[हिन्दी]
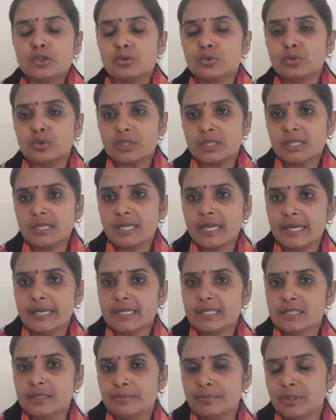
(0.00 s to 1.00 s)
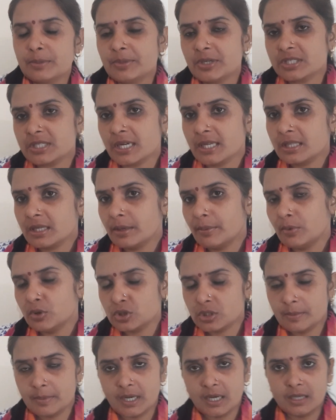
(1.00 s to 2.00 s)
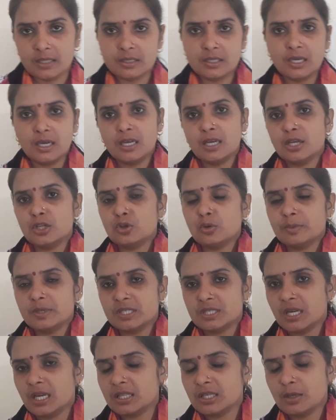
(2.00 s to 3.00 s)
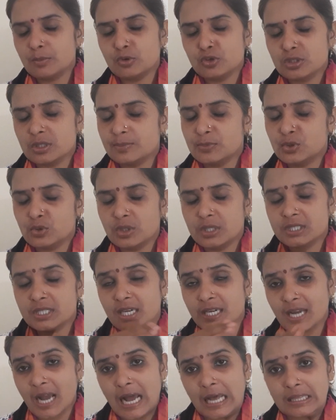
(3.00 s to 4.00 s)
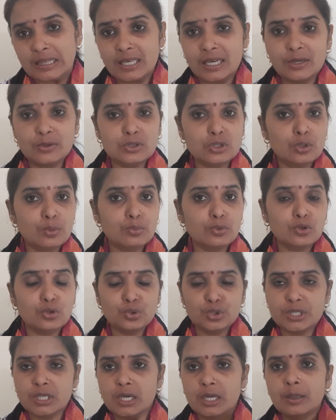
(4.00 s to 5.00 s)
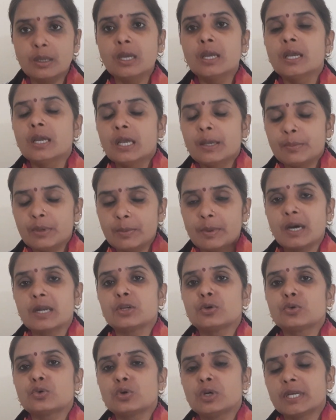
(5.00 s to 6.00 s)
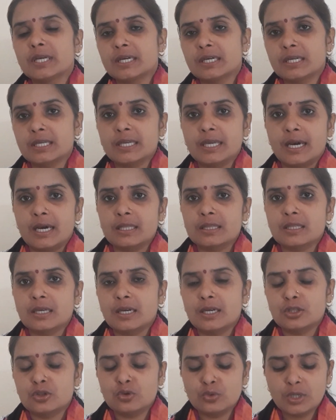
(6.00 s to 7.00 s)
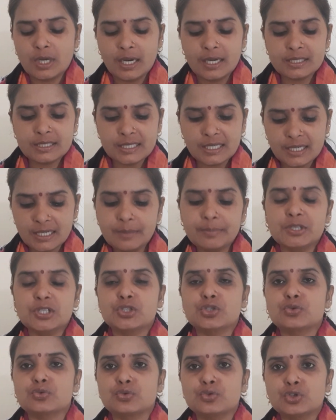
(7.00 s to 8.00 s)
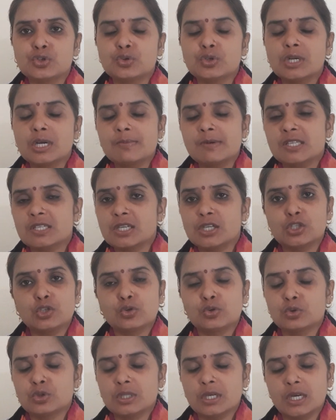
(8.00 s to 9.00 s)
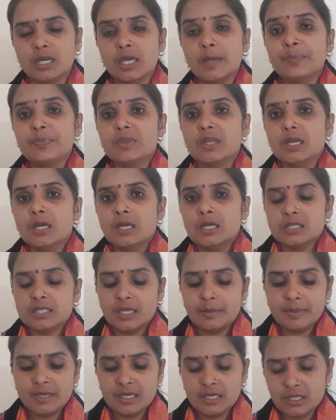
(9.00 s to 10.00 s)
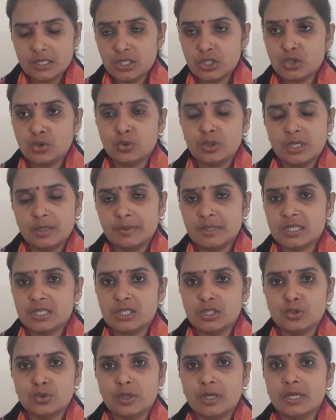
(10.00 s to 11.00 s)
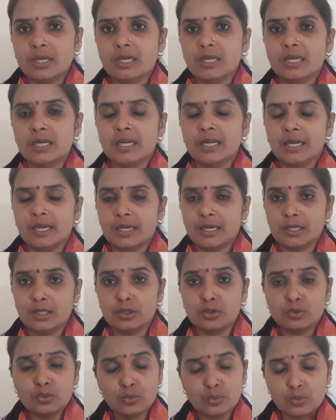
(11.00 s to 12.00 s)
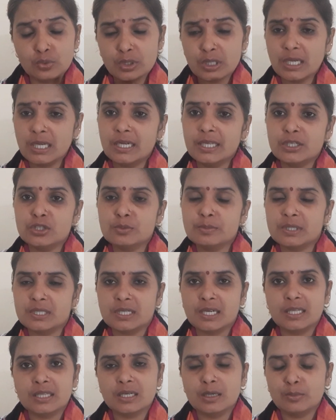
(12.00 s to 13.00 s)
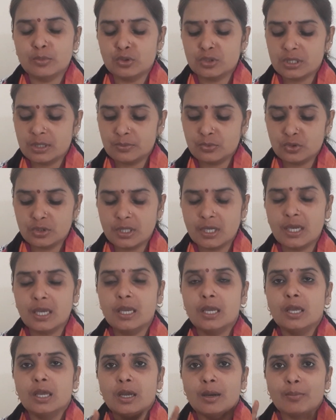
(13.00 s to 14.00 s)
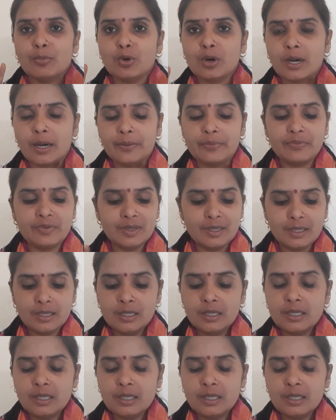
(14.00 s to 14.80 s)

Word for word: तो होता क्या है कि जब भी बरसात का मौसम आता है तो बरसात का मौसम जो है आता है वो तो बहुत सारी बीमारियों को लेकर के आता है तो खास करके बच्चों को छोटा बच्चा जो होता है छः महीने से छोटे बच्चे जो हैं तो उनके लिए जो बरसात का मौसम होता है वो काफ़ी